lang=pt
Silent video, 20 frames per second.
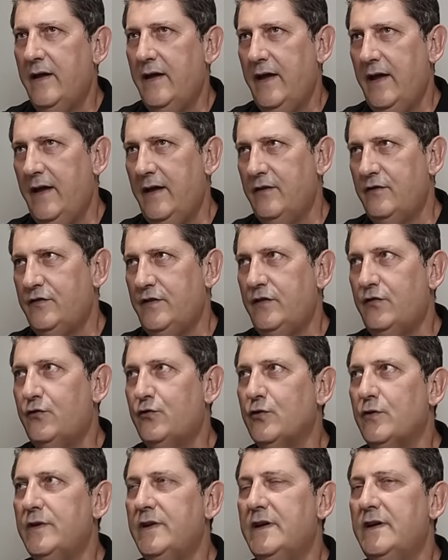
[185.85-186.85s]
é,
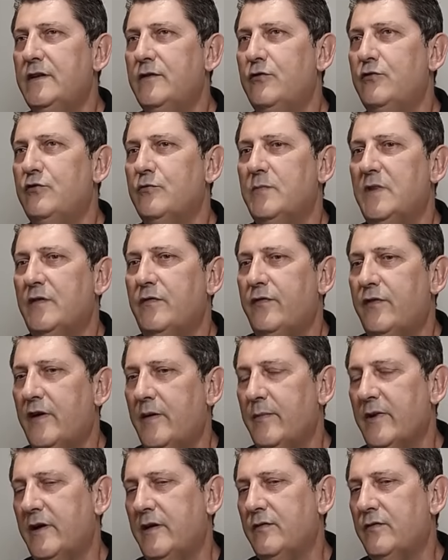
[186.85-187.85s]
gestionando de uma
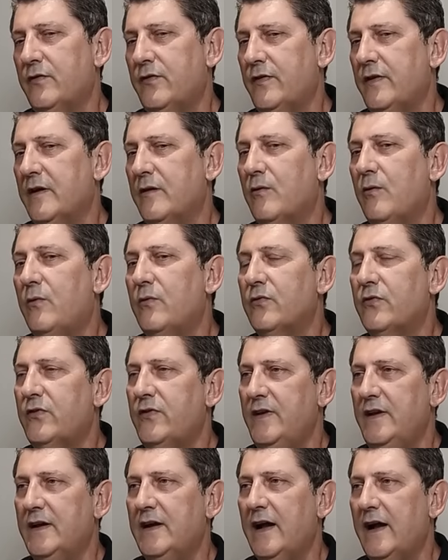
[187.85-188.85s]
forma que você
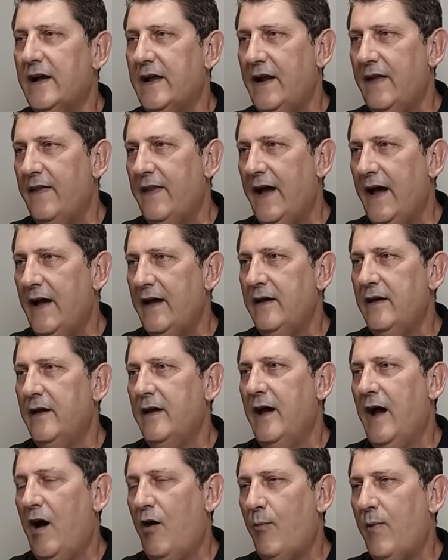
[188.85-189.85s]
consiga
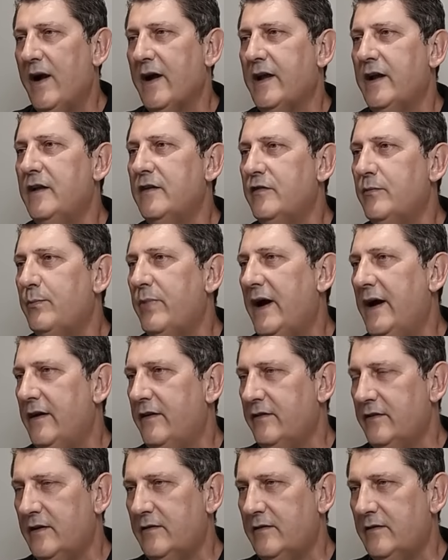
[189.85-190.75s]
agradar a uma grande parte.